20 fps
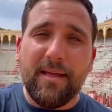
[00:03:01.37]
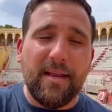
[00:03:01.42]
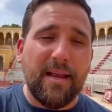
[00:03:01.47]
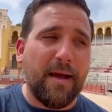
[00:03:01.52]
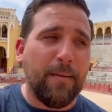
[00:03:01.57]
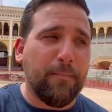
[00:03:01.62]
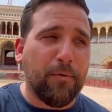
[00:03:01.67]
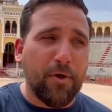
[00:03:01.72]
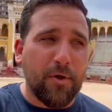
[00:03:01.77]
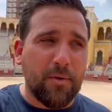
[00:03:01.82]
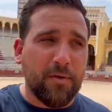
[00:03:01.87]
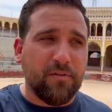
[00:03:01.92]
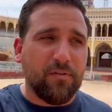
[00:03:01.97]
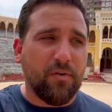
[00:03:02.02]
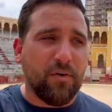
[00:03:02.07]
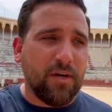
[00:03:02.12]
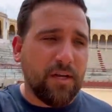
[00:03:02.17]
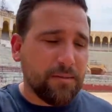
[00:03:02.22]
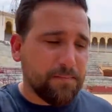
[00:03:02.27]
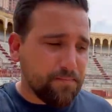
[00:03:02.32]
las
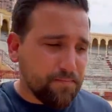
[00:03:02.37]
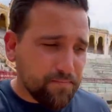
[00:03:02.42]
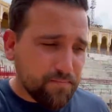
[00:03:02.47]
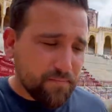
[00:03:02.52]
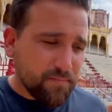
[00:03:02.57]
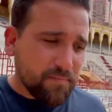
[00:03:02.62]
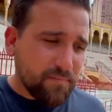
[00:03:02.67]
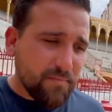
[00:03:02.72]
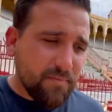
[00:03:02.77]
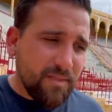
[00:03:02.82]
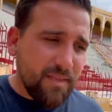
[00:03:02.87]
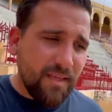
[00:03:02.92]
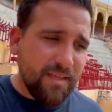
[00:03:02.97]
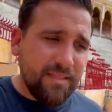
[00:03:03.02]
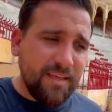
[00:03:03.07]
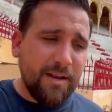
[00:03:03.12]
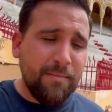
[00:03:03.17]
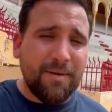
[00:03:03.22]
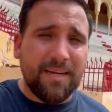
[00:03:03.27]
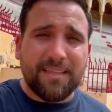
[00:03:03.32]
prohibiciones
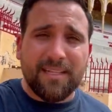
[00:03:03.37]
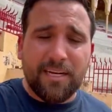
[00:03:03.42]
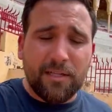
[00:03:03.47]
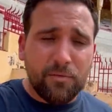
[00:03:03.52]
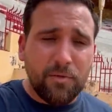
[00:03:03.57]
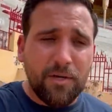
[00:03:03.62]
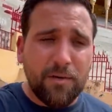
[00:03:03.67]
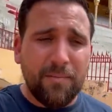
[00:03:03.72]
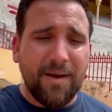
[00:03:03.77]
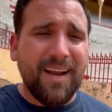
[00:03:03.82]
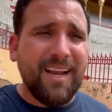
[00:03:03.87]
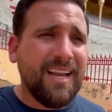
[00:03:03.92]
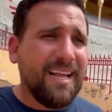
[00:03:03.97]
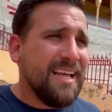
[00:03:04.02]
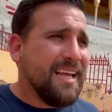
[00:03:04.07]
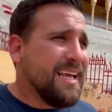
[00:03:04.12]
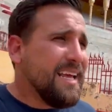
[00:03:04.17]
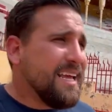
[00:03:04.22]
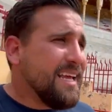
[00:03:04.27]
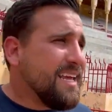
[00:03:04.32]
del maltrato animal
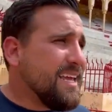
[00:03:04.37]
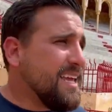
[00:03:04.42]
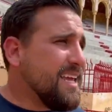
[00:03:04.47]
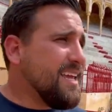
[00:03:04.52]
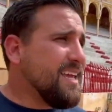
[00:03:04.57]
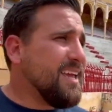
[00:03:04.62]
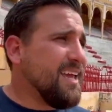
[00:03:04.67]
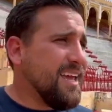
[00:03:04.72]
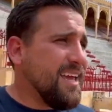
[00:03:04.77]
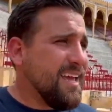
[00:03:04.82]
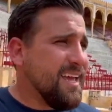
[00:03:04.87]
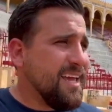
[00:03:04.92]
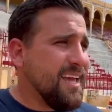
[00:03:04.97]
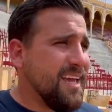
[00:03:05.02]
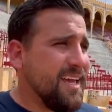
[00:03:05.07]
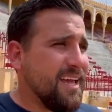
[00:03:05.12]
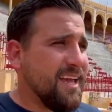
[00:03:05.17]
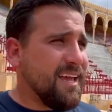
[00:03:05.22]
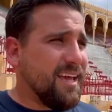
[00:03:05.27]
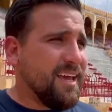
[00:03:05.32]
y
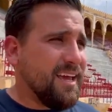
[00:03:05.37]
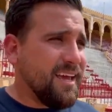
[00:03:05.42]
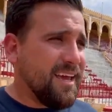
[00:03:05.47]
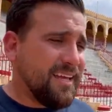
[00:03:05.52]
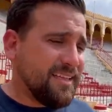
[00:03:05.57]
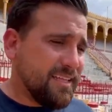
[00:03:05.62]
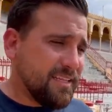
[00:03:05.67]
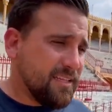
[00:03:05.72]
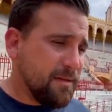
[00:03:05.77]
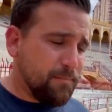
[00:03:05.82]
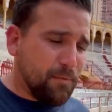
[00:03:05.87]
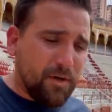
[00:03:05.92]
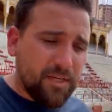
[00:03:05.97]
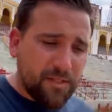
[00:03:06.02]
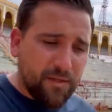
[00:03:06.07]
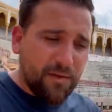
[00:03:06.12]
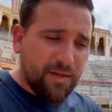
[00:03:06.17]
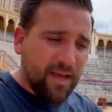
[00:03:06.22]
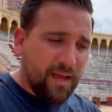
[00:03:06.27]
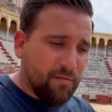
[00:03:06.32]
eh, este tipo de
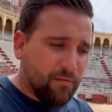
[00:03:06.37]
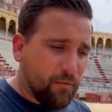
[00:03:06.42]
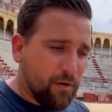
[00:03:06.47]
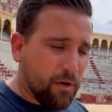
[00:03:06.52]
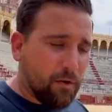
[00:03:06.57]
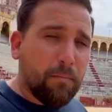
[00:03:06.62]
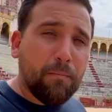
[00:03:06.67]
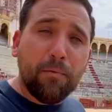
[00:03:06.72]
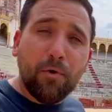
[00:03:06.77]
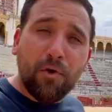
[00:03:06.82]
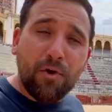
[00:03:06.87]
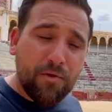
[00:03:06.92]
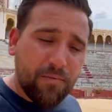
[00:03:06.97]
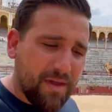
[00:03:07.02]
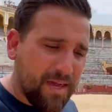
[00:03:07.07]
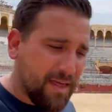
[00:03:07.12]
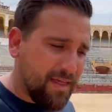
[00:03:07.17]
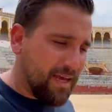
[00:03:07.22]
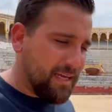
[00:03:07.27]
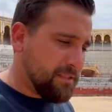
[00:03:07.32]
actividades fueron
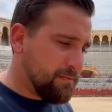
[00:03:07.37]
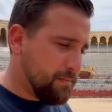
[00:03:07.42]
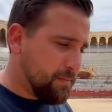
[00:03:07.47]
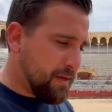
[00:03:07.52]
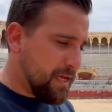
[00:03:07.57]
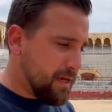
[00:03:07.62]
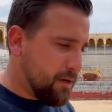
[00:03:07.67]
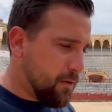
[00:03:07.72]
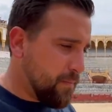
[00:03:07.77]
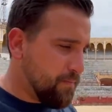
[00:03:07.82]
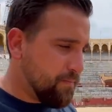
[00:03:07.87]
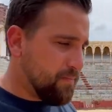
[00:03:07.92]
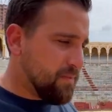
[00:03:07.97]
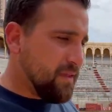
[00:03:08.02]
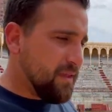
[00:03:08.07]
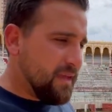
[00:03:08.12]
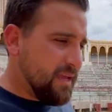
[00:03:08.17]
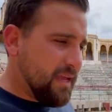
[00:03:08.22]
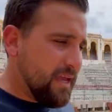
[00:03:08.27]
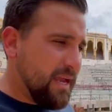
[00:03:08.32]
prohibidas, pero
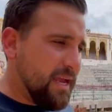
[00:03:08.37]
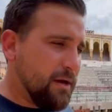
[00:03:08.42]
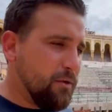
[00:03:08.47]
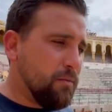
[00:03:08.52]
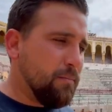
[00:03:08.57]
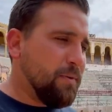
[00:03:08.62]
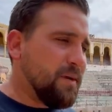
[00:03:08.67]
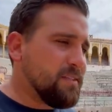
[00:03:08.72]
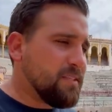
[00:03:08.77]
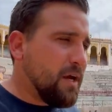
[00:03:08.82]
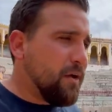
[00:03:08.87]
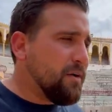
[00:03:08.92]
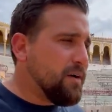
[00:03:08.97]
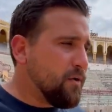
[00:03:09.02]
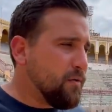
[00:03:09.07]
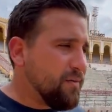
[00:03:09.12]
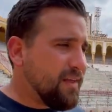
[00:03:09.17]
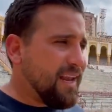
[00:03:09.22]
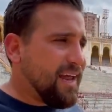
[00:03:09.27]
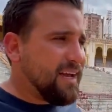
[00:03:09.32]
en un pasado
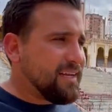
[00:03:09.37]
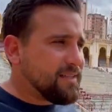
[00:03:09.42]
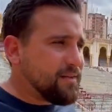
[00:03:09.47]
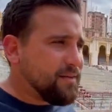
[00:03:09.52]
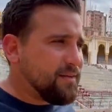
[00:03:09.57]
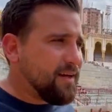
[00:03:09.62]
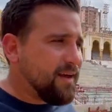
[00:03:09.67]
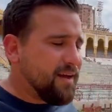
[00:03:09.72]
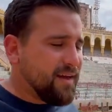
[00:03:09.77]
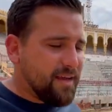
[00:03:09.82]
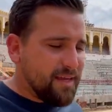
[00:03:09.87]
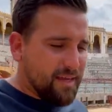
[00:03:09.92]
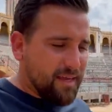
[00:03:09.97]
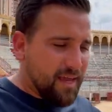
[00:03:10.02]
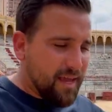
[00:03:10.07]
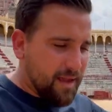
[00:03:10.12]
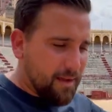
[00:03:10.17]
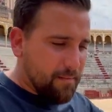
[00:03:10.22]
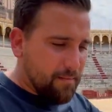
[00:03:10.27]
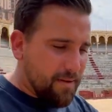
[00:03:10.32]
era una de las actividades
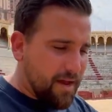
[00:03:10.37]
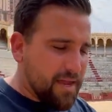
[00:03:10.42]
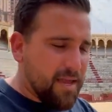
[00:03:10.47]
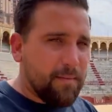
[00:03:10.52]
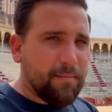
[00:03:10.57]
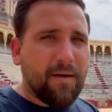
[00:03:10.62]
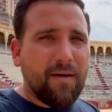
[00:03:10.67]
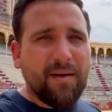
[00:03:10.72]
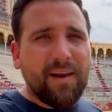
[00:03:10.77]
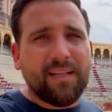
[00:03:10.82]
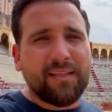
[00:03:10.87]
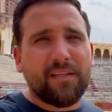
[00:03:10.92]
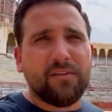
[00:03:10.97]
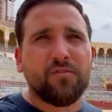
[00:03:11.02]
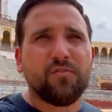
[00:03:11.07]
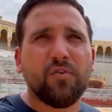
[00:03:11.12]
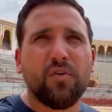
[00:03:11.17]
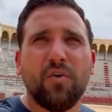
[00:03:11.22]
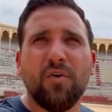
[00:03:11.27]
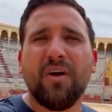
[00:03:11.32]
que más llamaban la
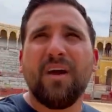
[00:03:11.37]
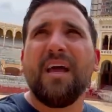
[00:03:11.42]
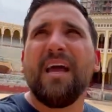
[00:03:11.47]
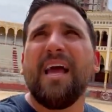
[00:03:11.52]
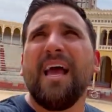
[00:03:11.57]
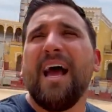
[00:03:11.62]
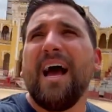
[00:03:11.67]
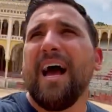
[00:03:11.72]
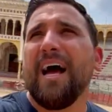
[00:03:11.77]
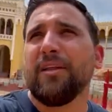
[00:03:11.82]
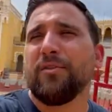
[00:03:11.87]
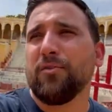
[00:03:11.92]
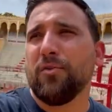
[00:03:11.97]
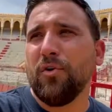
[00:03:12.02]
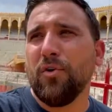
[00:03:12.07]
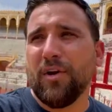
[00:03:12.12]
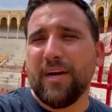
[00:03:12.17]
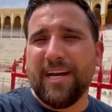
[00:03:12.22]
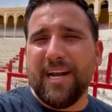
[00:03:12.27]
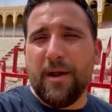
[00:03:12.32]
atención a todo
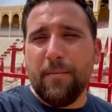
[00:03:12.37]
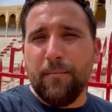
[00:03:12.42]
lo que era el